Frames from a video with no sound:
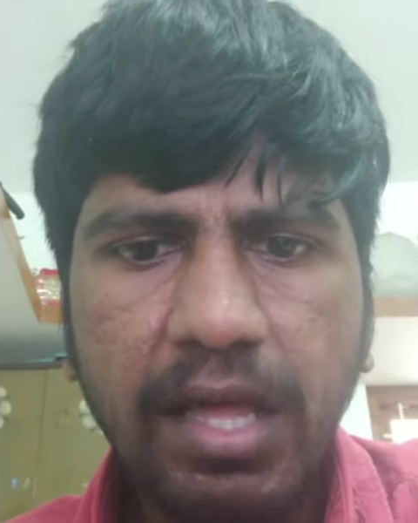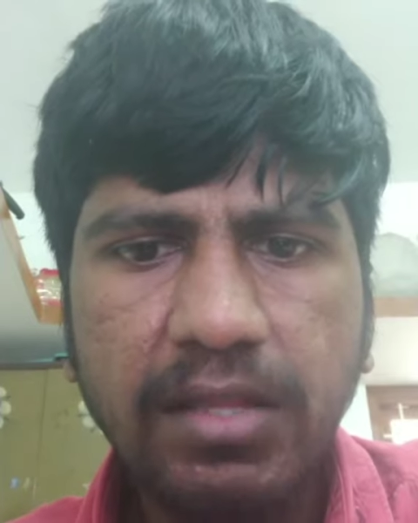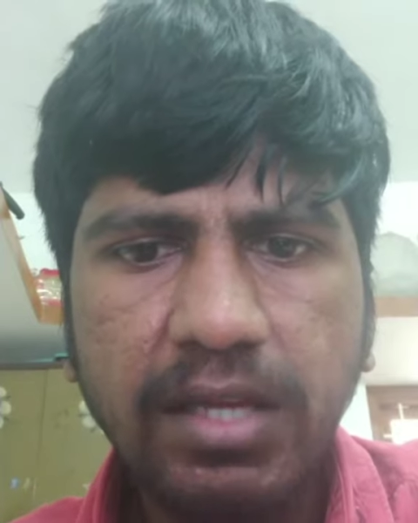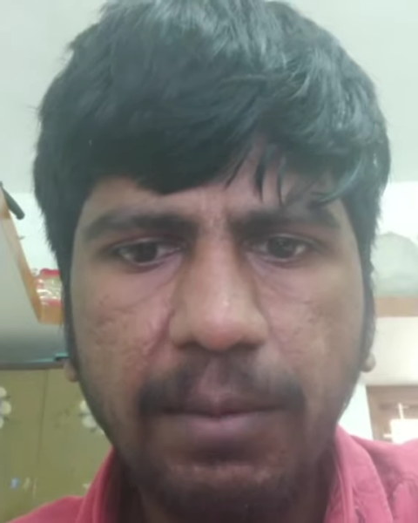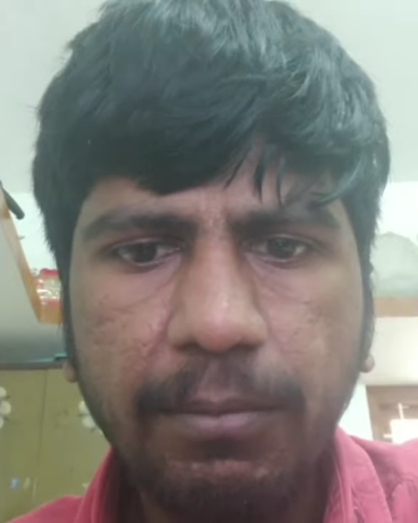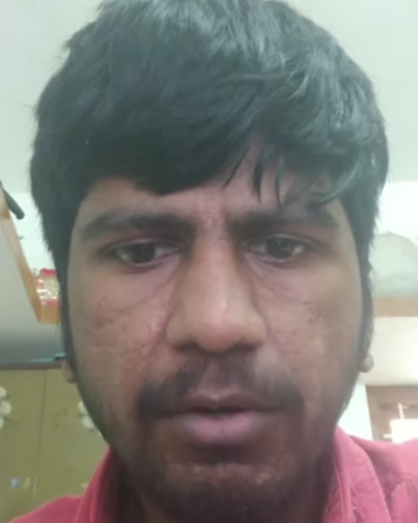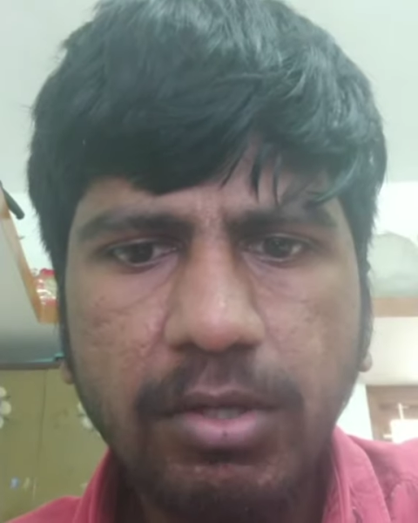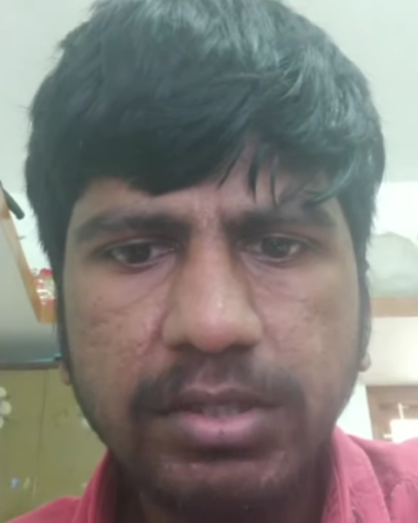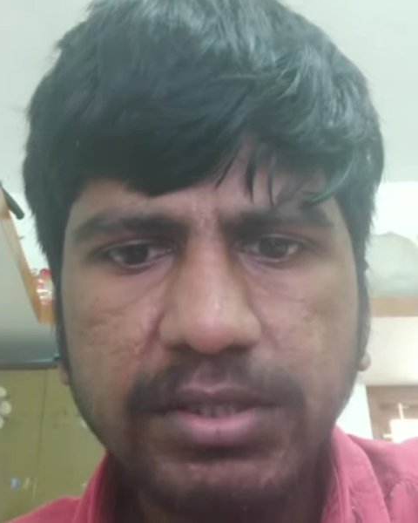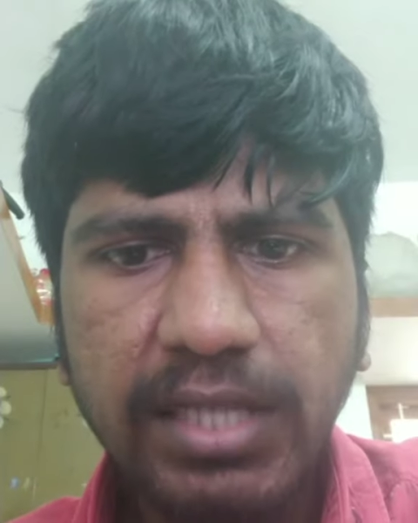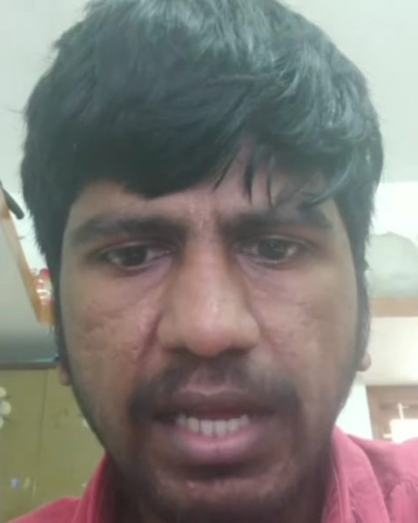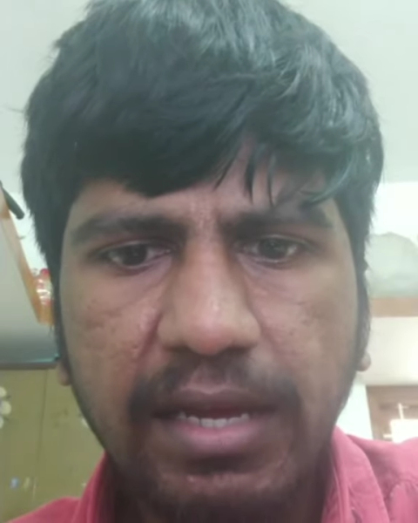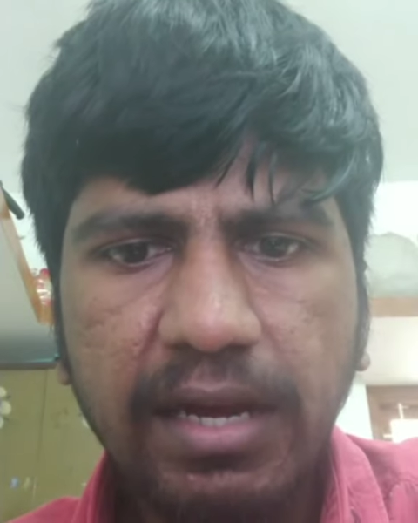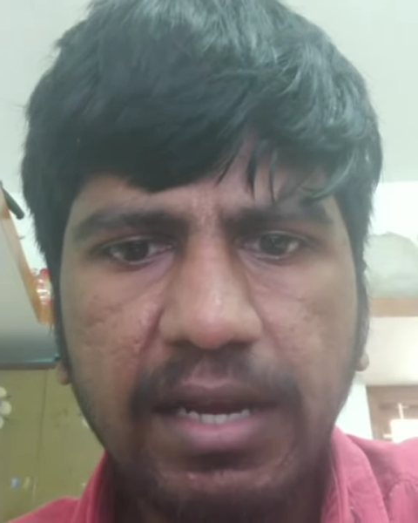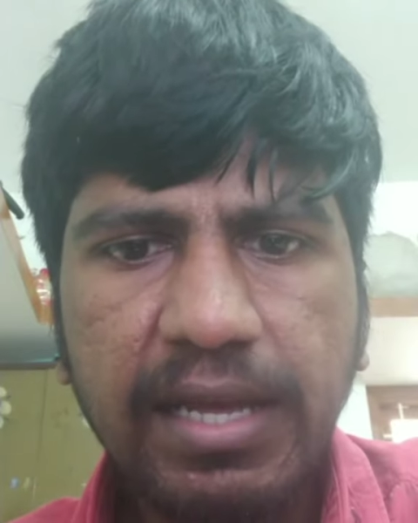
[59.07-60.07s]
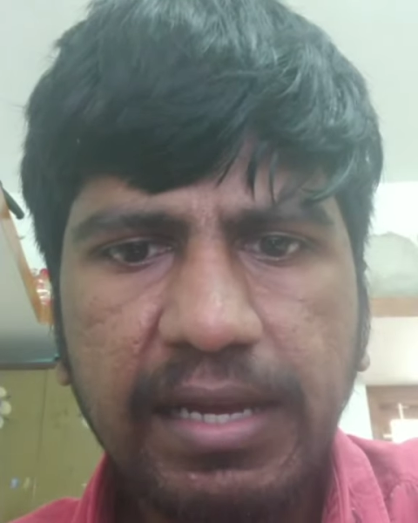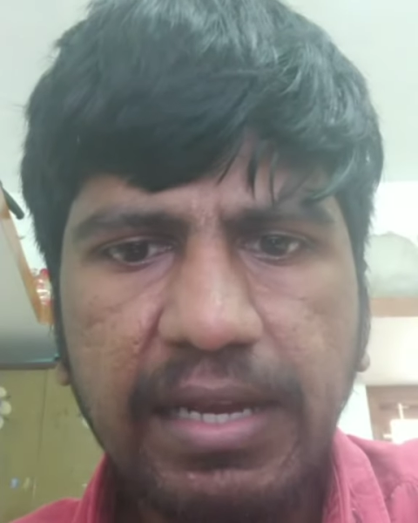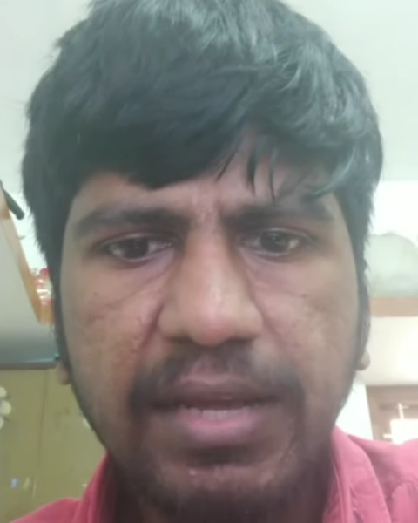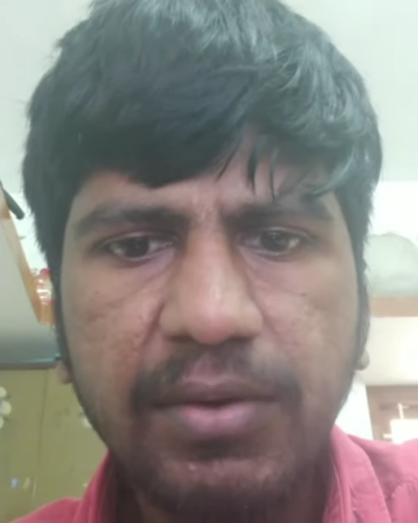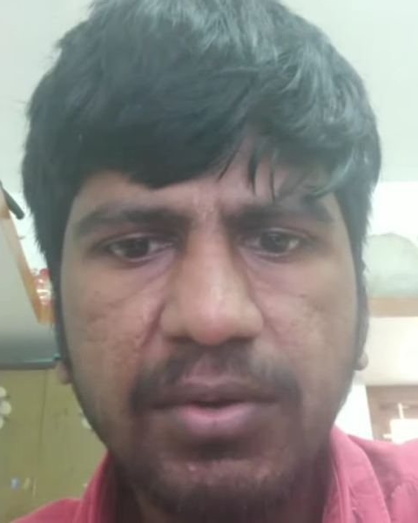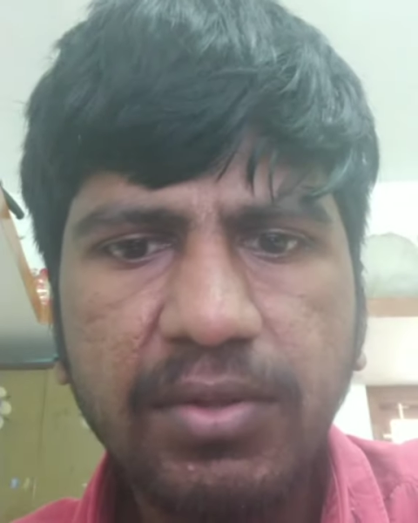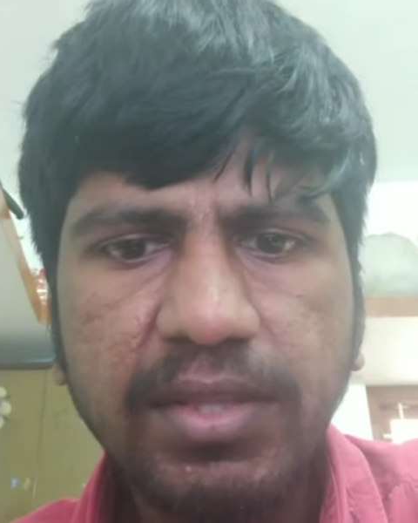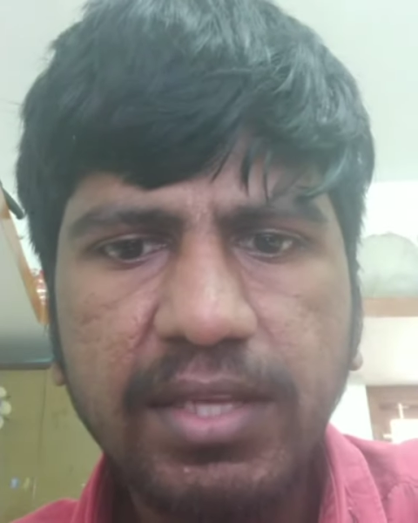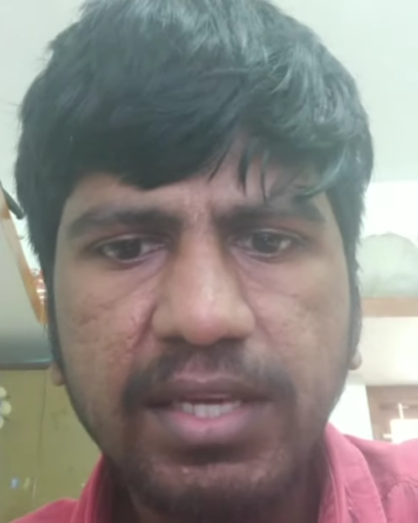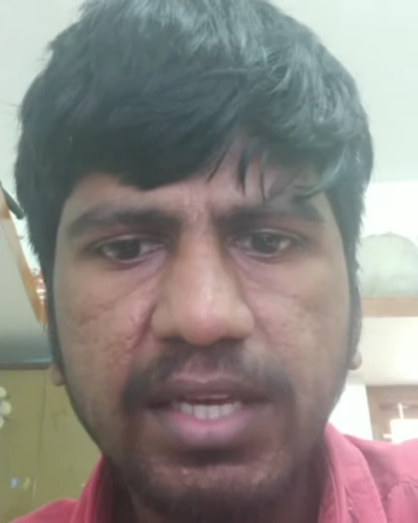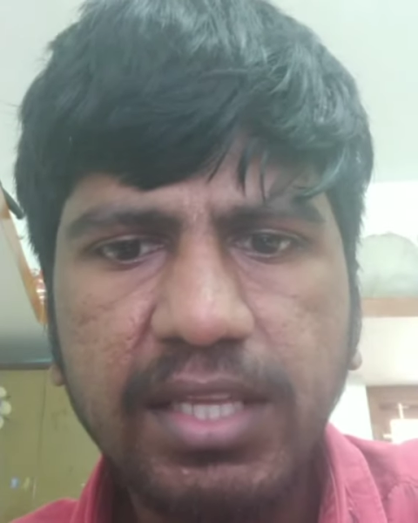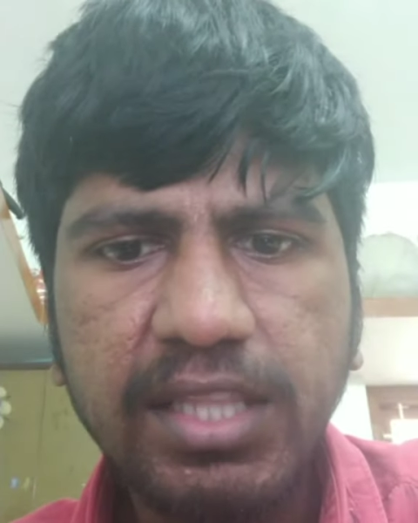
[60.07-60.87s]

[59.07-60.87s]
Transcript: அதுக்கப்புறம் சில காலங்கள் இவர் வந்து